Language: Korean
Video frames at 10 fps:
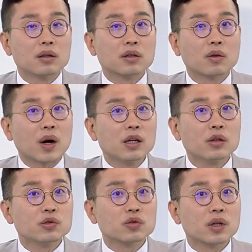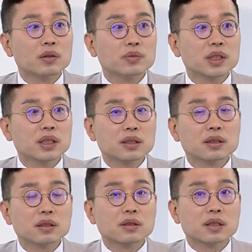어, 그런 관련주가
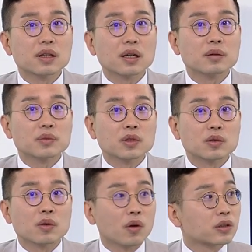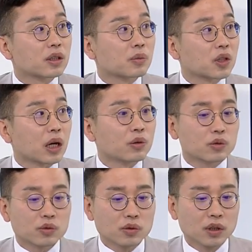움직이는 그 기대감들로 어제도 뭐
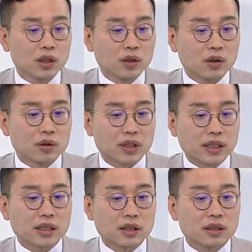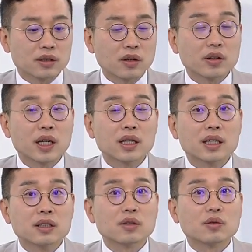다우도 어, 살짝 그
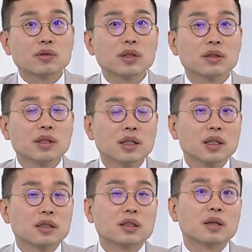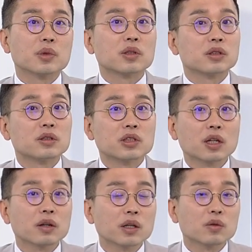영향이 있었고요. 네. 그다음에 그
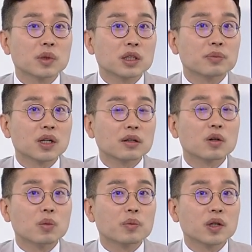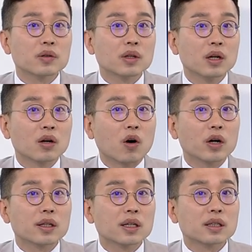시간외로 뭐 급등하는 거 보면
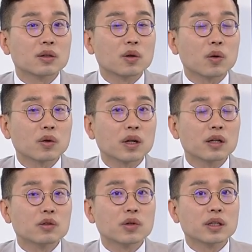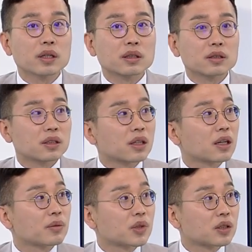거기에 대한 그 코로나십구에 대한 그
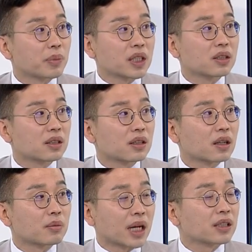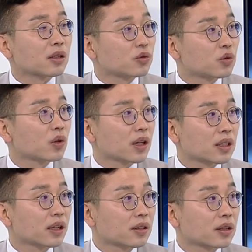기대감들은 백신의 기대감 아직까지
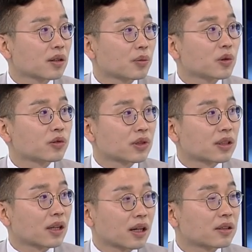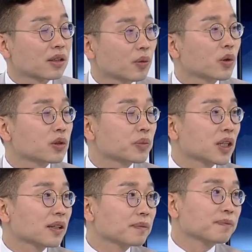유효하다 이렇게 음. 볼 수 있다 이렇게 네.
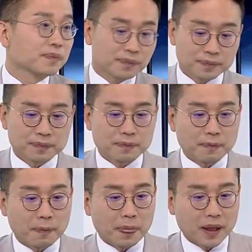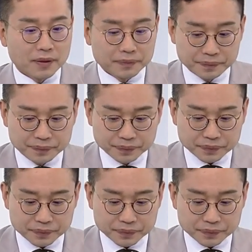보여집니다. 정말 그런 얘기를 많이 하시더라고요.